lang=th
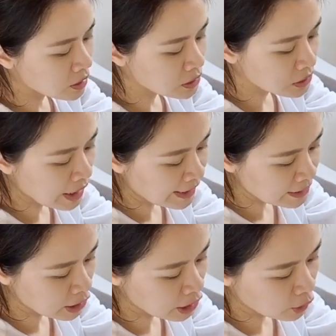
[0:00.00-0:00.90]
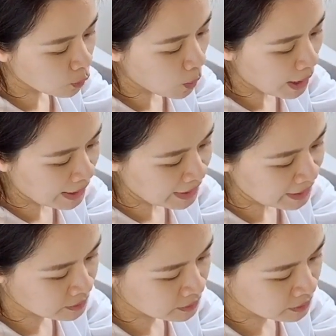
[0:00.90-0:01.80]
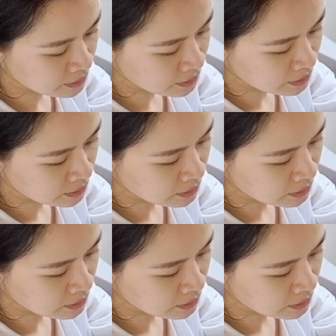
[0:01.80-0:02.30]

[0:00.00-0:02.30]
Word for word: มาณ 4-5 ฝา ถ้า